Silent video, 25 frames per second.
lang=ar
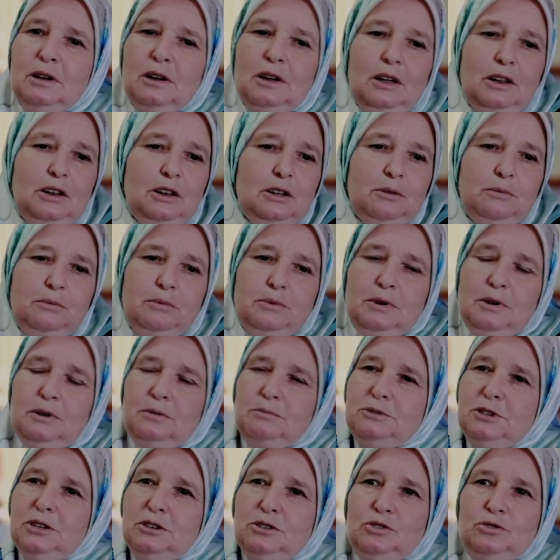قال لك
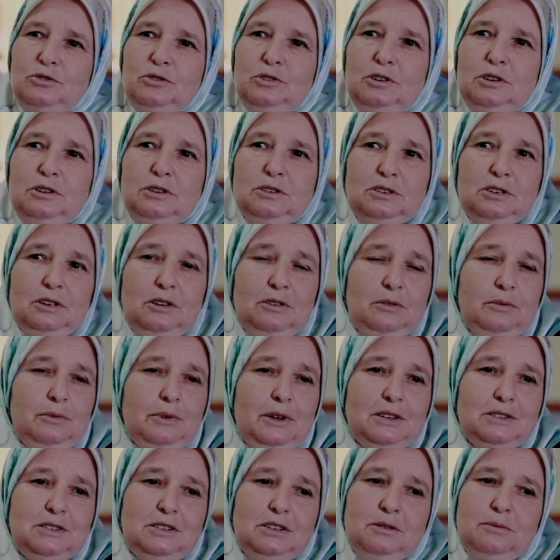ابن مشى لسوريا صافي
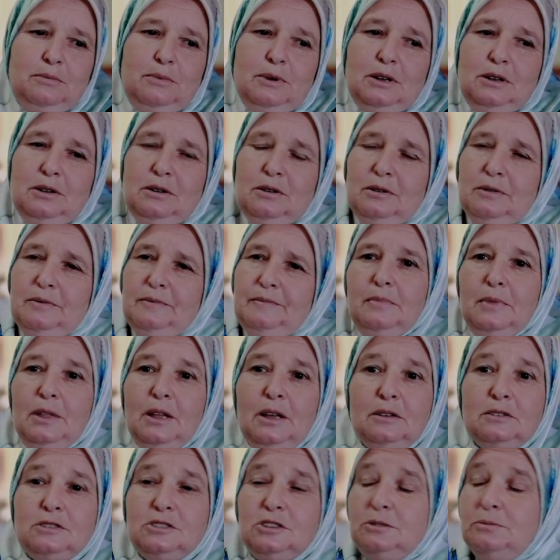بقى سيمانه
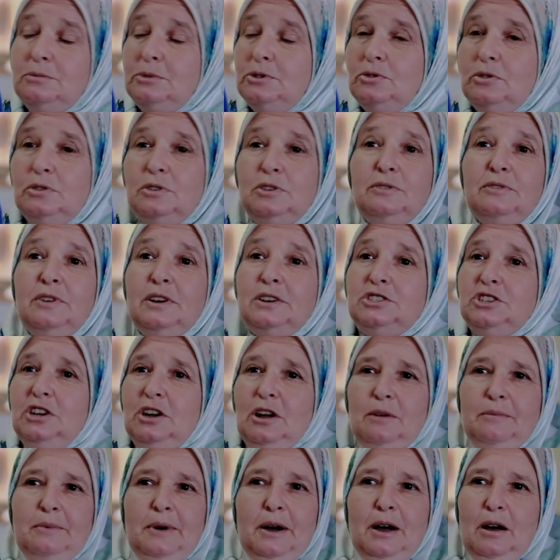سيمانه انا بحال آه، شي
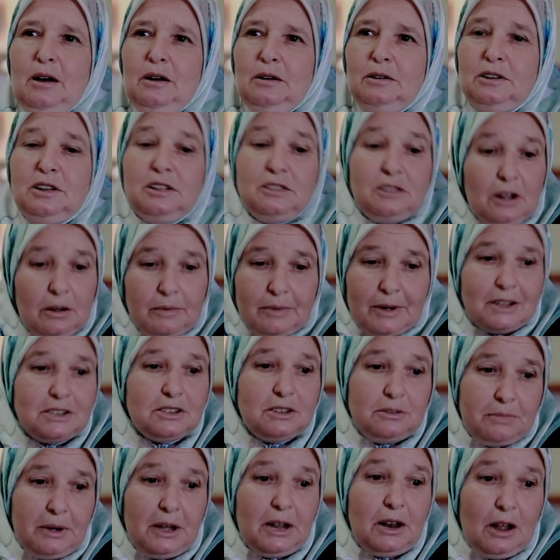حمقى كنضرب
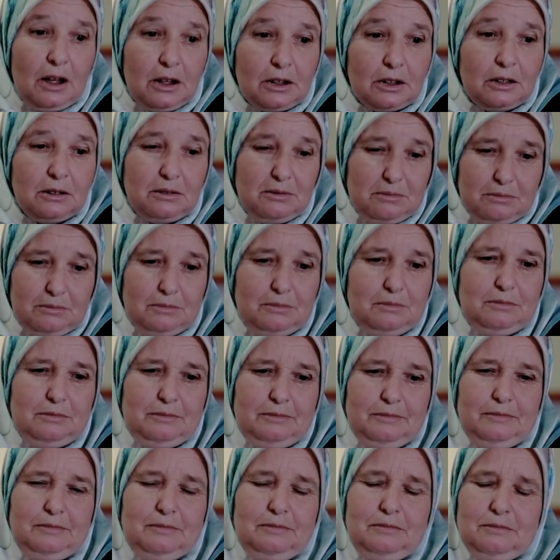راسي مع الحي
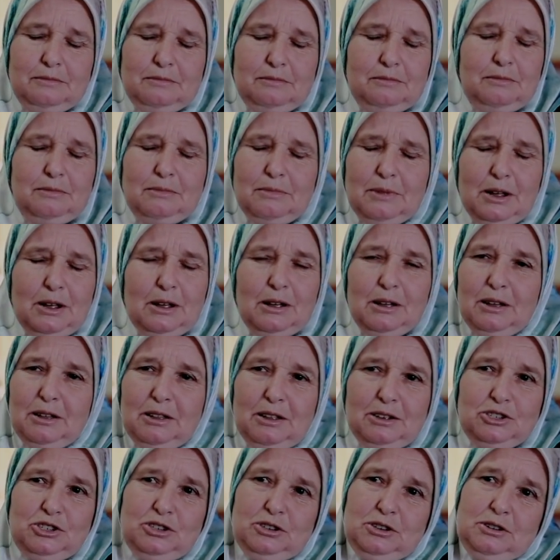انا
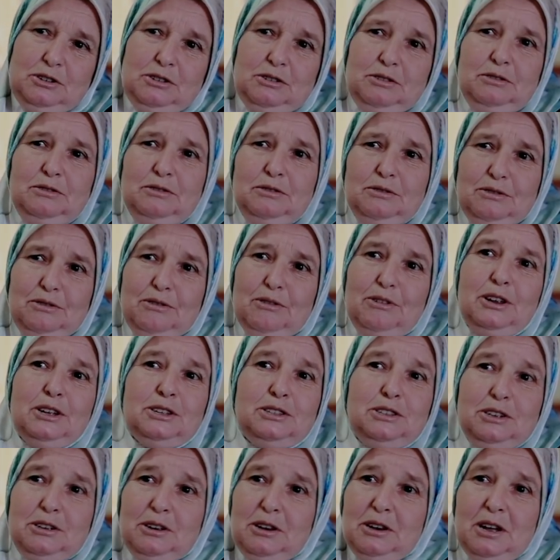قلتش
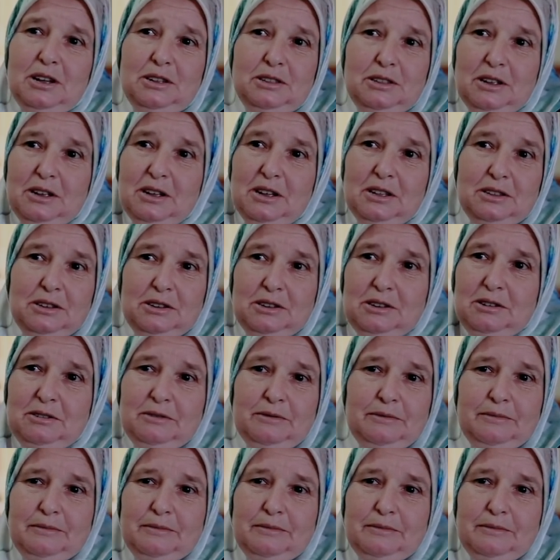قلت ديك اللحظه هذيك